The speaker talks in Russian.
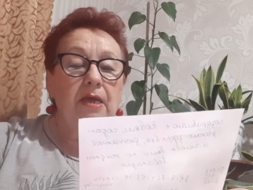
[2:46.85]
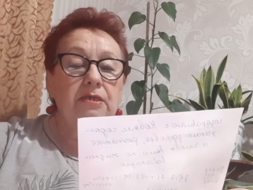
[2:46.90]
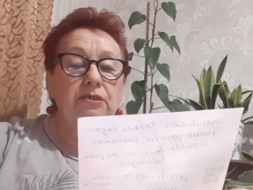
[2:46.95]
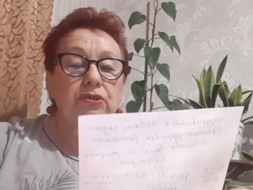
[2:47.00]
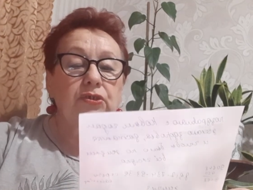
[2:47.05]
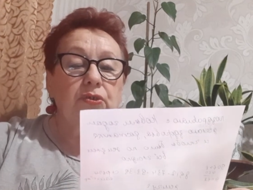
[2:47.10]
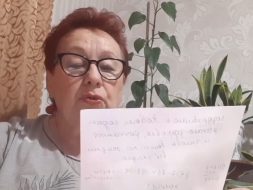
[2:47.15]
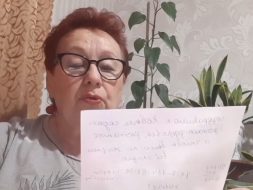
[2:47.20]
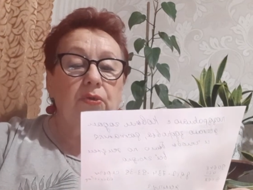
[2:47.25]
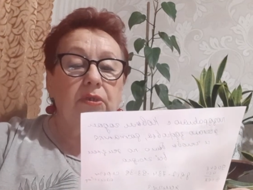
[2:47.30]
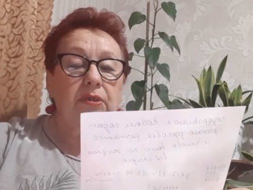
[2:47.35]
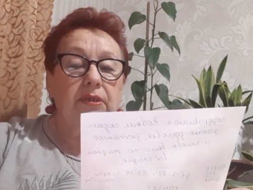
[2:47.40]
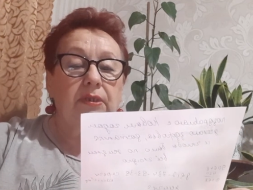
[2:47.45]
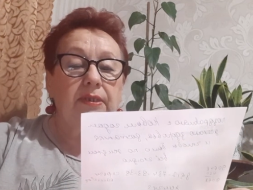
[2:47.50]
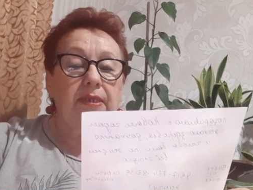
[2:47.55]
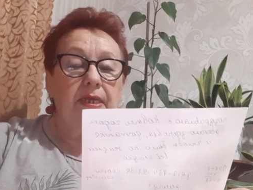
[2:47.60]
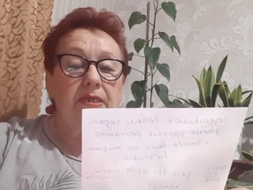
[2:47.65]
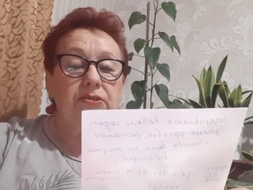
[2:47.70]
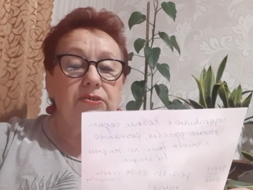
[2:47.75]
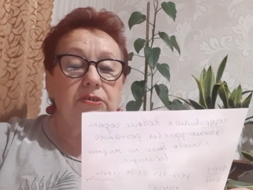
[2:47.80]
Сорт,
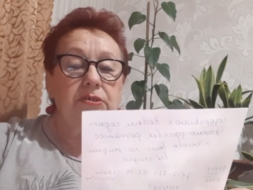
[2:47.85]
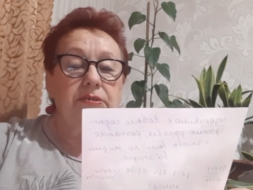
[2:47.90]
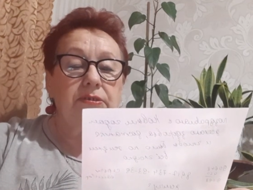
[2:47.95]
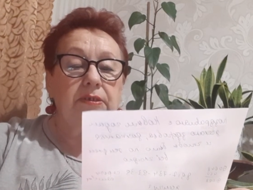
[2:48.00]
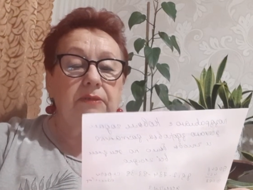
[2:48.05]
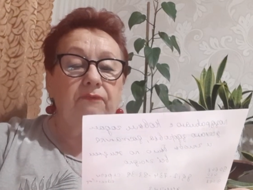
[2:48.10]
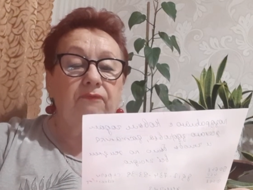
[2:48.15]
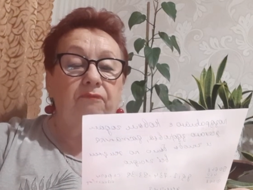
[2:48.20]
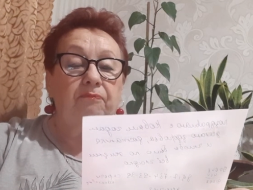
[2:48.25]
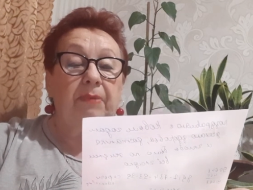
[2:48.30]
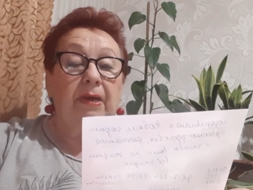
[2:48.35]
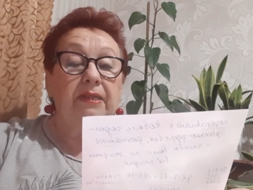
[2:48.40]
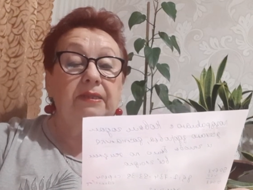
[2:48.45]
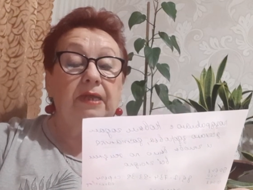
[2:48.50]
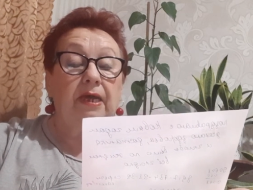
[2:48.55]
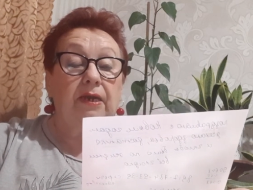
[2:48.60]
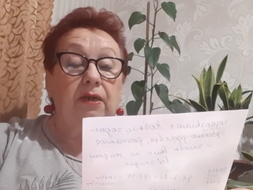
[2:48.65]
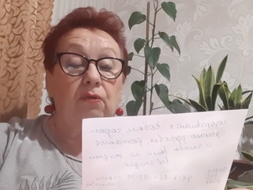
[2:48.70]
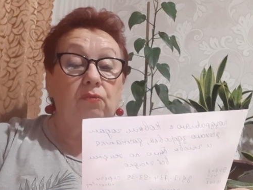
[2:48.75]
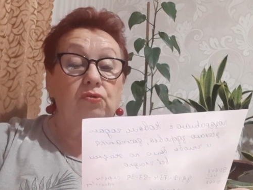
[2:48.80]
значит, в
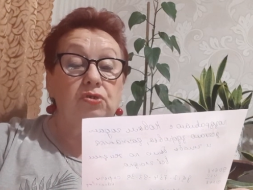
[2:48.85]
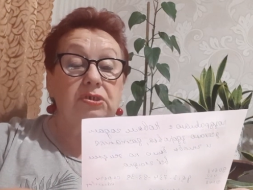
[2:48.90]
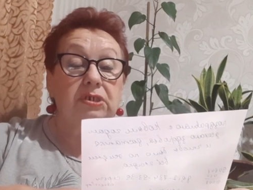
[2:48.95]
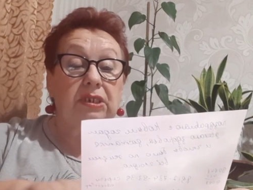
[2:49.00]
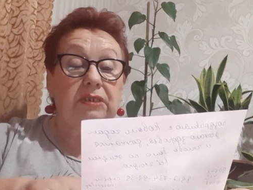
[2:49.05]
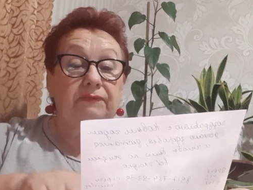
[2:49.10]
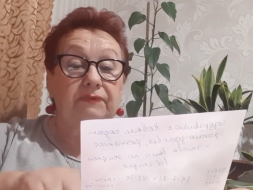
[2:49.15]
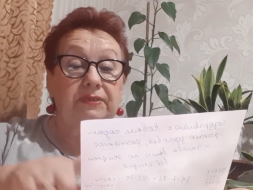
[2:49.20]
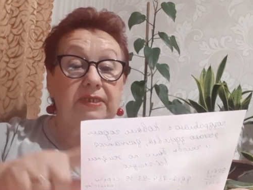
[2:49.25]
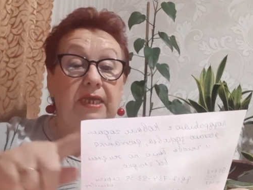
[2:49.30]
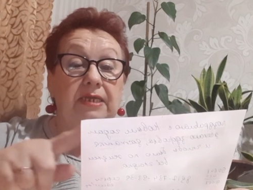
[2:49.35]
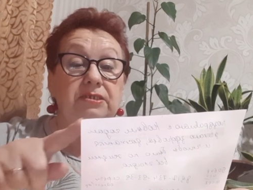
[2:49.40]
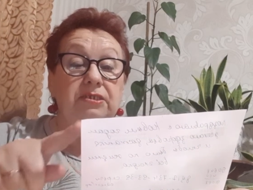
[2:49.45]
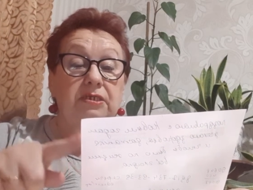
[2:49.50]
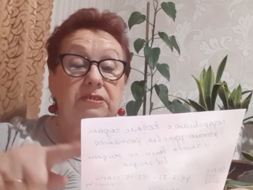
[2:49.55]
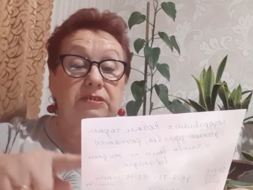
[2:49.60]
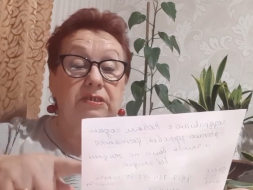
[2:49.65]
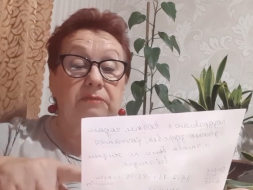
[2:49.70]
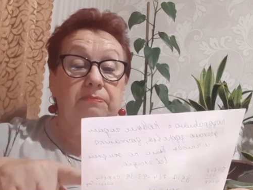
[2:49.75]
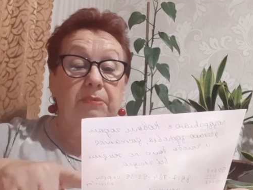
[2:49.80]
подарок уже, это вот я
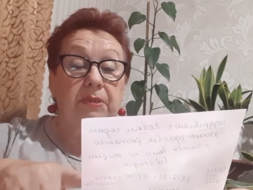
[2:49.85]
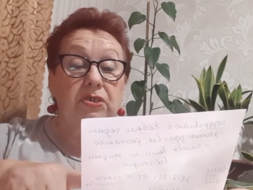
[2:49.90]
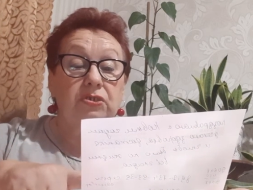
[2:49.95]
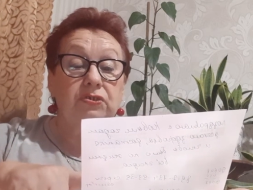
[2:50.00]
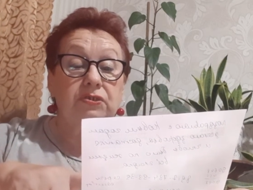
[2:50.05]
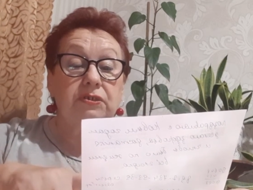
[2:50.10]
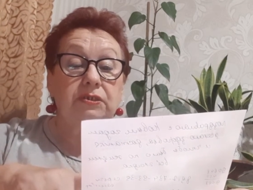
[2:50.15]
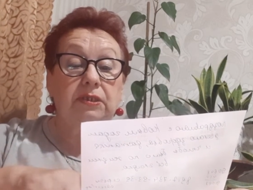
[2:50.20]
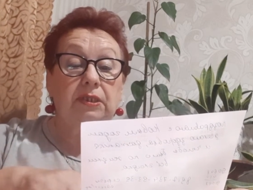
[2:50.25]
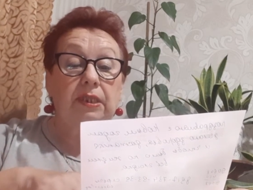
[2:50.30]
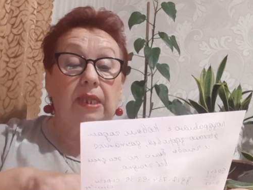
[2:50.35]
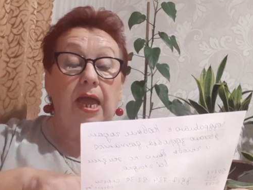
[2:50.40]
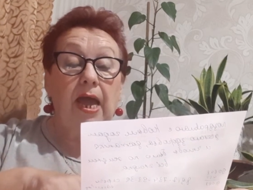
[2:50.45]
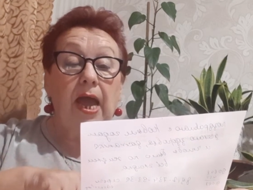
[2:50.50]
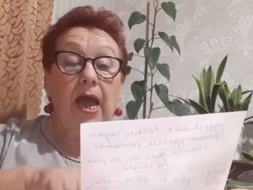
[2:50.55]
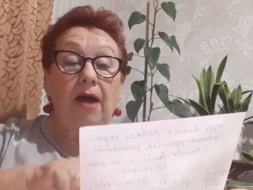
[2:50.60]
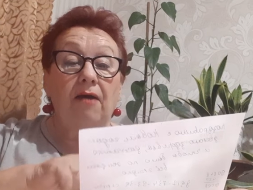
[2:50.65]
10 перечислила,